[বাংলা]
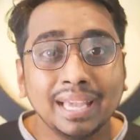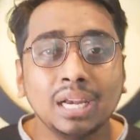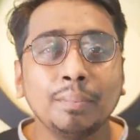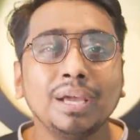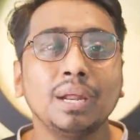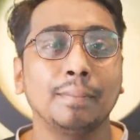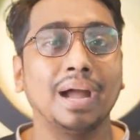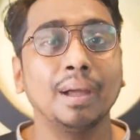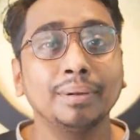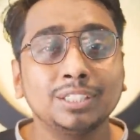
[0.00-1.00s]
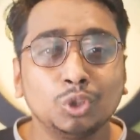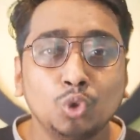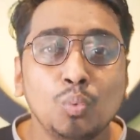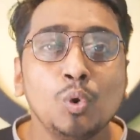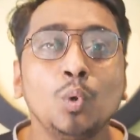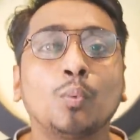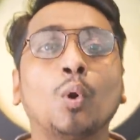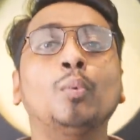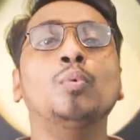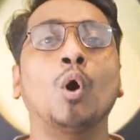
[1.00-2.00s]
এর বাইরে মায়াবাসী তুমুল
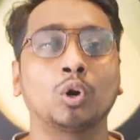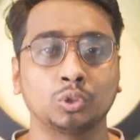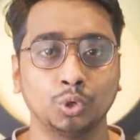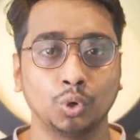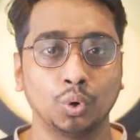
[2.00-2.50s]
প্রভু ভক্ত